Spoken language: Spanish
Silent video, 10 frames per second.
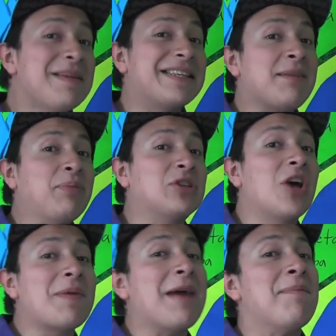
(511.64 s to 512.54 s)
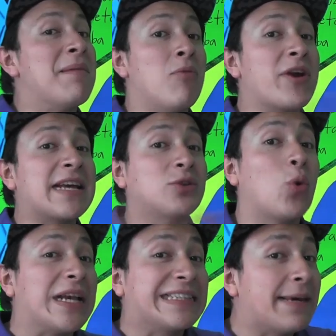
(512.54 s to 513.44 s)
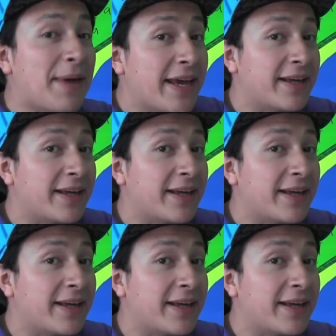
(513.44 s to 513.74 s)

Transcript: mis tiempos no había memorias USB